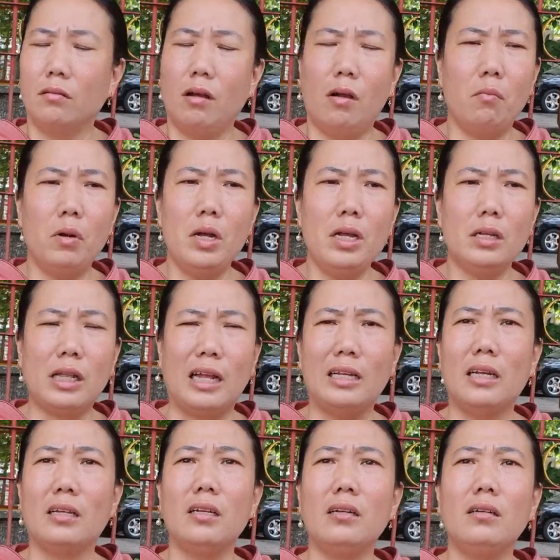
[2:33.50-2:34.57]
không biết tại
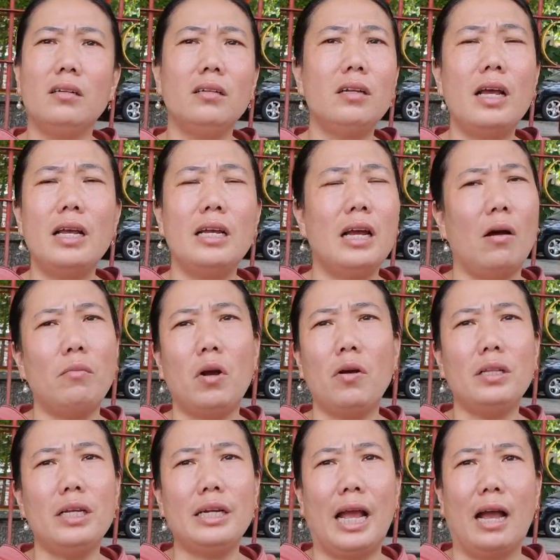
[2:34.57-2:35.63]
vì nó đi không nói
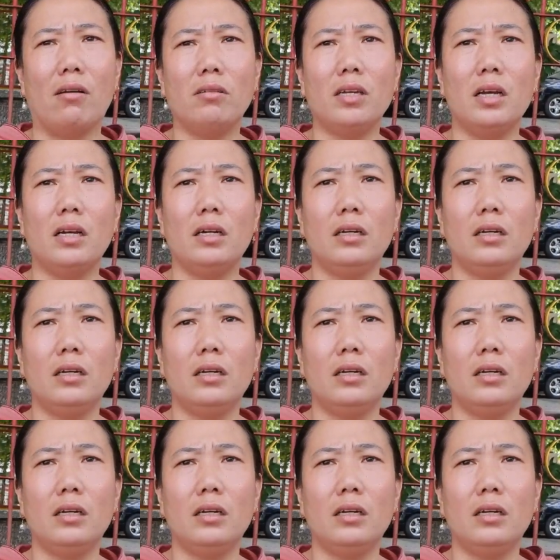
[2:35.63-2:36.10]
tiếng nào chứ